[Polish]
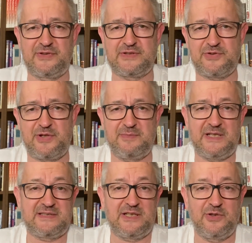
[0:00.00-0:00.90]
z
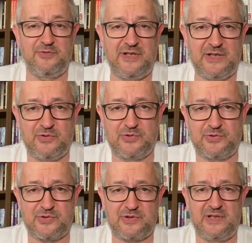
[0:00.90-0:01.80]
XVIII wieku,
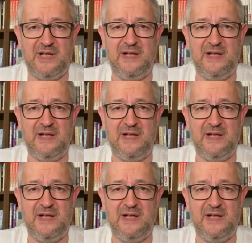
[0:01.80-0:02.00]
którzy